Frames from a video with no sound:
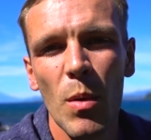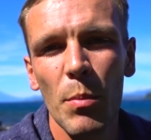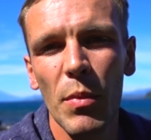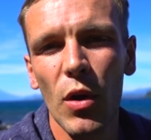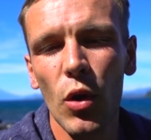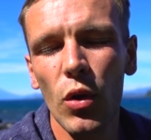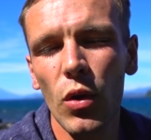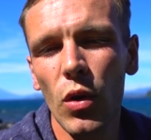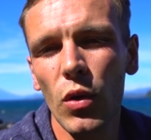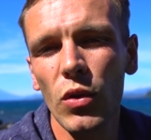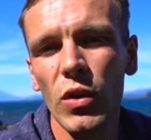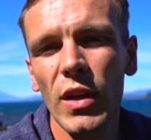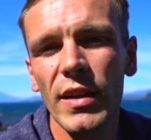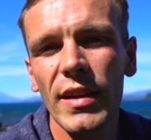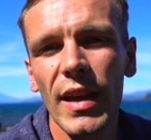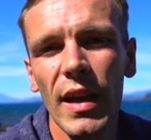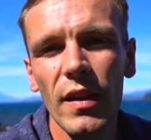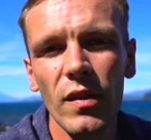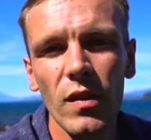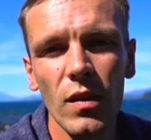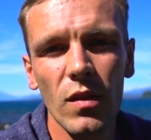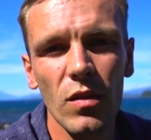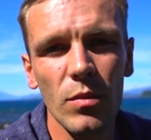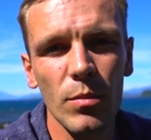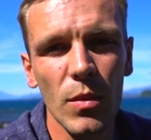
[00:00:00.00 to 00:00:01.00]
Man braucht auch eine
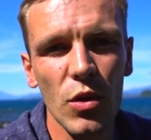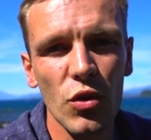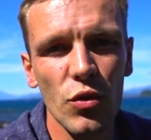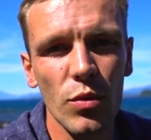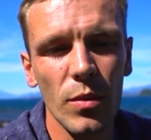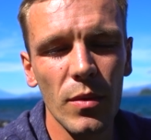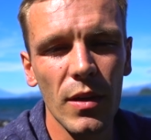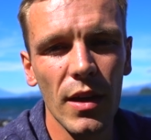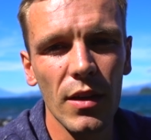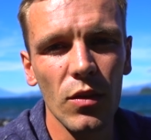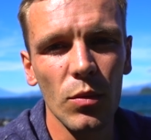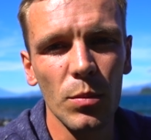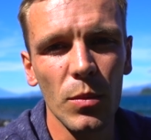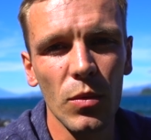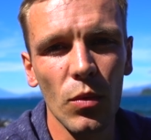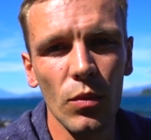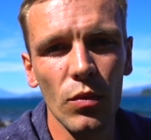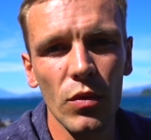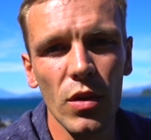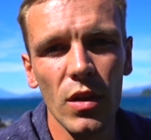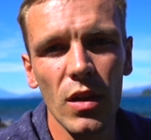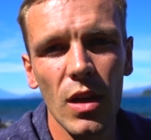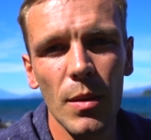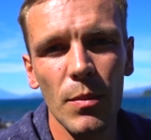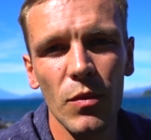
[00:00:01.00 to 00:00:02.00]
Adresse zum Beispiel im Land, um ein
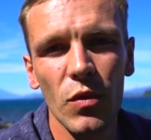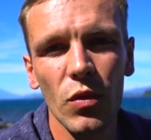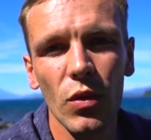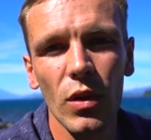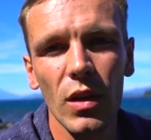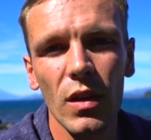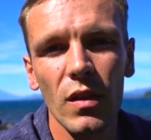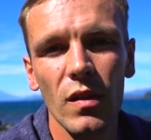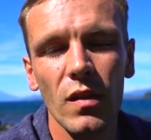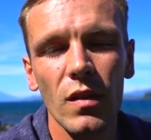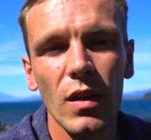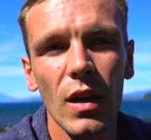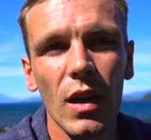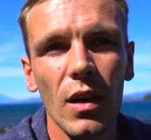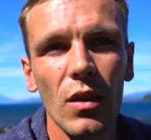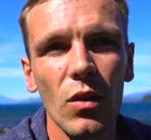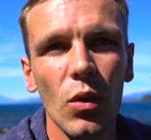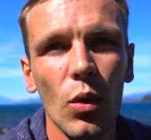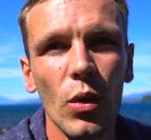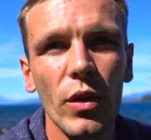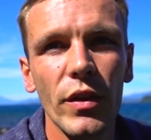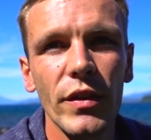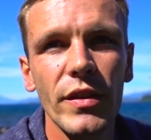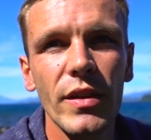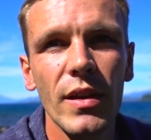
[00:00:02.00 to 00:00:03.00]
Unternehmen zu registrieren.
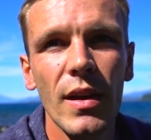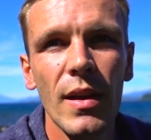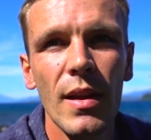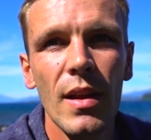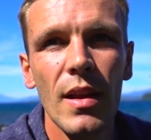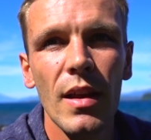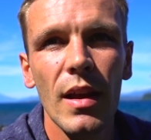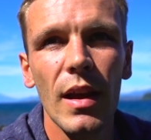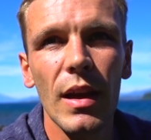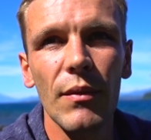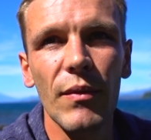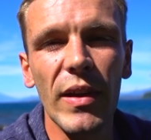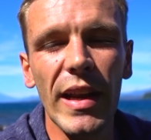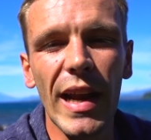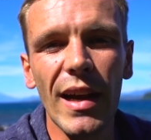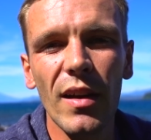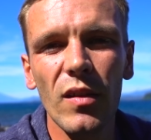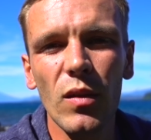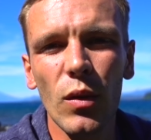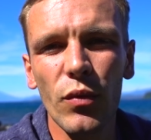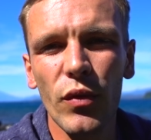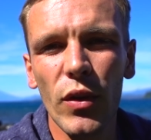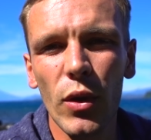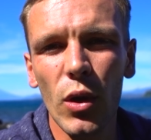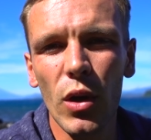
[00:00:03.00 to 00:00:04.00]
Und wenn
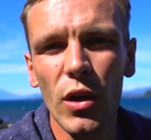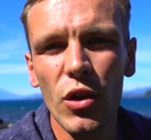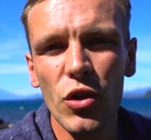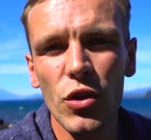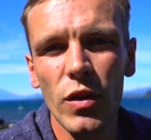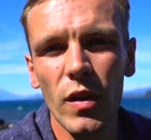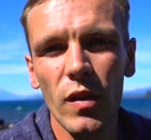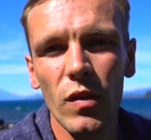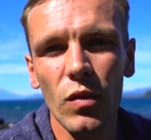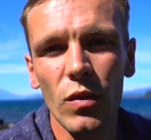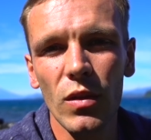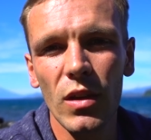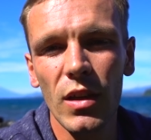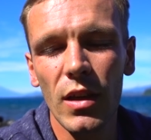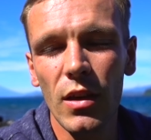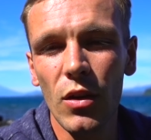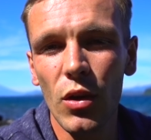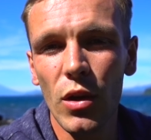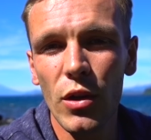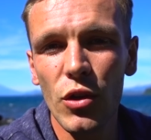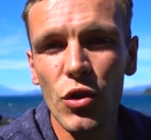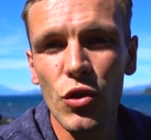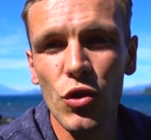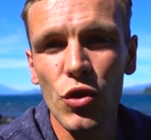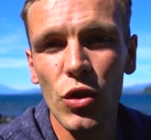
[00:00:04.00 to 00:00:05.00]
alles auf Georgisch ist und die
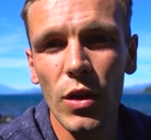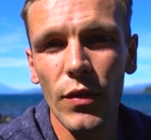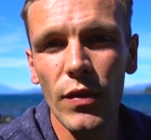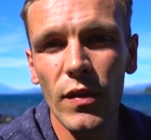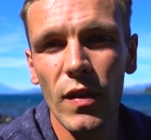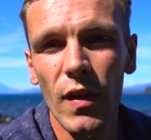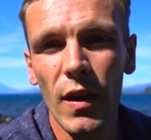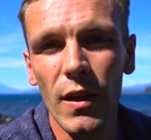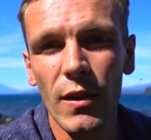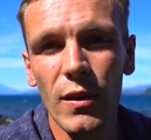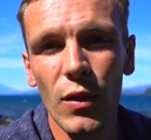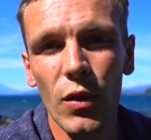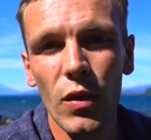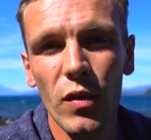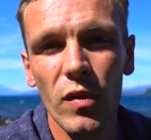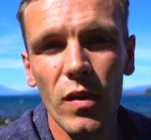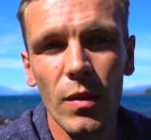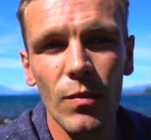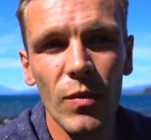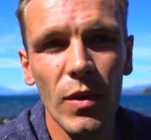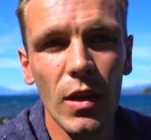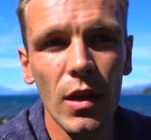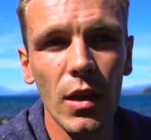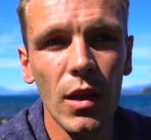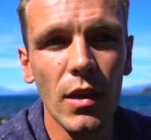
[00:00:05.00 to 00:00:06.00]
georgischen Schriftzeichen
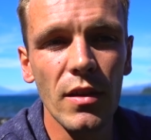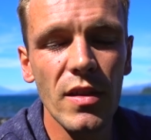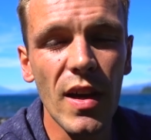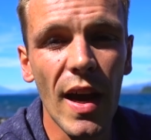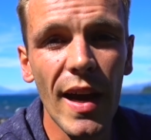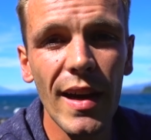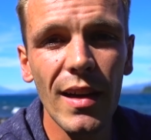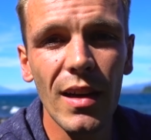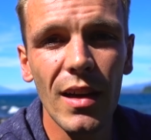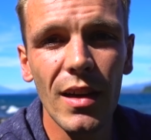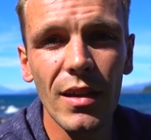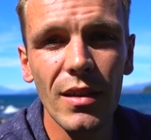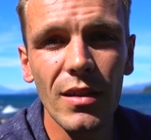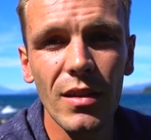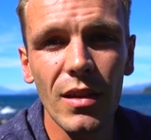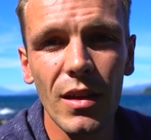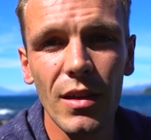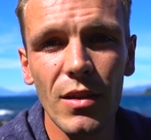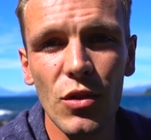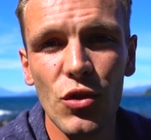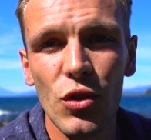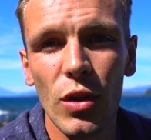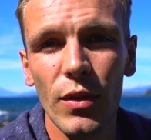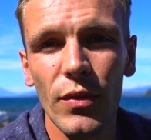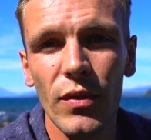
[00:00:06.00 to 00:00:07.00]
aussehen wie in Thailand,
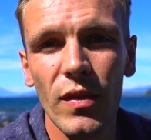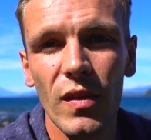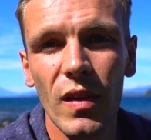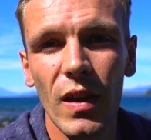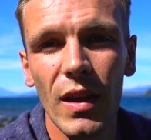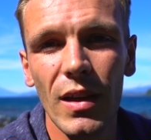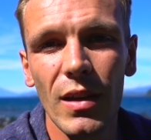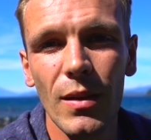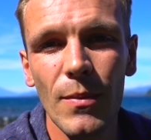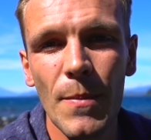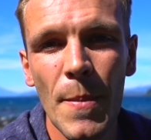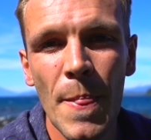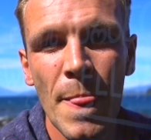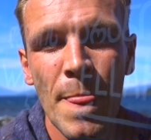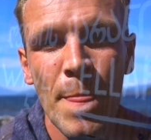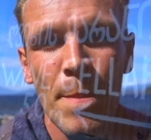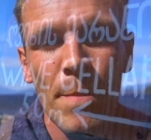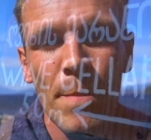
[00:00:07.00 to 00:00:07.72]
ja, die Schriftzeichen,